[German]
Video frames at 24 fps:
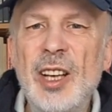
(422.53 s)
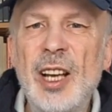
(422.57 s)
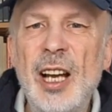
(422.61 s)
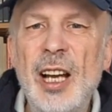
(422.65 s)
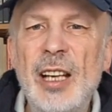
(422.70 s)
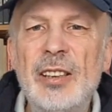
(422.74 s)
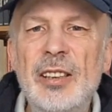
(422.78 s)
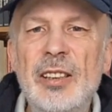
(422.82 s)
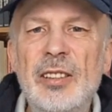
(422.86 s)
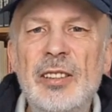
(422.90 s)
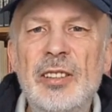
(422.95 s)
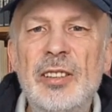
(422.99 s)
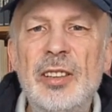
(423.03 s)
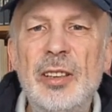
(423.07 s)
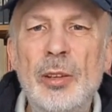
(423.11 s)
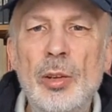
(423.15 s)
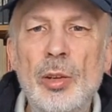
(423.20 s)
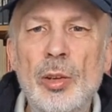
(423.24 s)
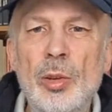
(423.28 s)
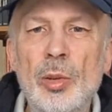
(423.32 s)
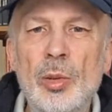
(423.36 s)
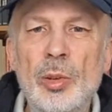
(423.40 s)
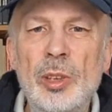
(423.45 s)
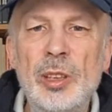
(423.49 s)
eine
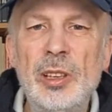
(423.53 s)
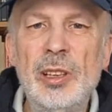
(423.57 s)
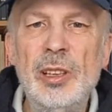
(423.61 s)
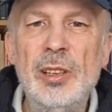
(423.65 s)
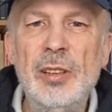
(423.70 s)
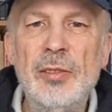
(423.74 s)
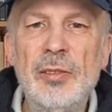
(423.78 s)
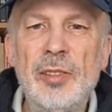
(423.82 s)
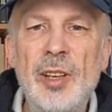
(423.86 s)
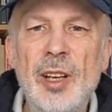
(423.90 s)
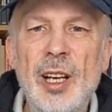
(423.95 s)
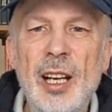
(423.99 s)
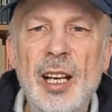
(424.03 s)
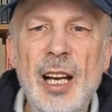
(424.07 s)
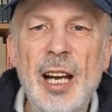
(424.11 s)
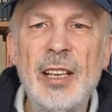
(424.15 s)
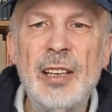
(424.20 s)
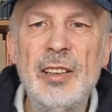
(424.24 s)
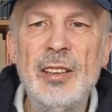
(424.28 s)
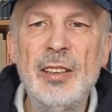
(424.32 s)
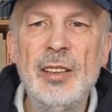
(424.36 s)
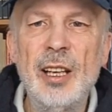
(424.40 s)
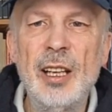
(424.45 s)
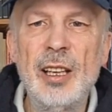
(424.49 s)
Theologie
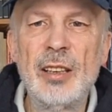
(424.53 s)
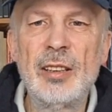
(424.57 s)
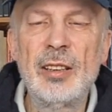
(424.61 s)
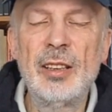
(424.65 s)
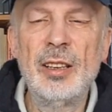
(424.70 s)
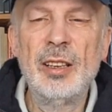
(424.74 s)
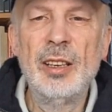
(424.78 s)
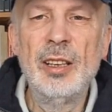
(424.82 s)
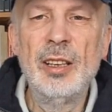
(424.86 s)
verraten hat,